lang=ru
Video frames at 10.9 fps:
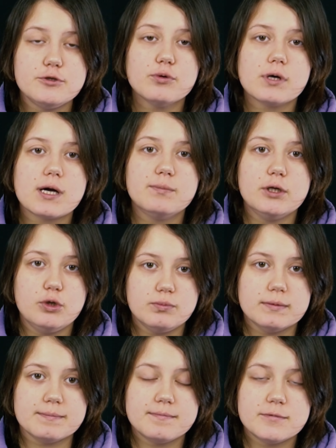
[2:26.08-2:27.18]
Все как мы
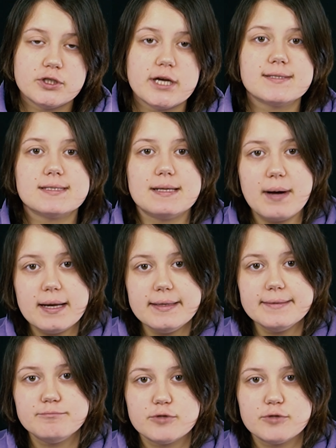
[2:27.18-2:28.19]
любим. Часть сломали,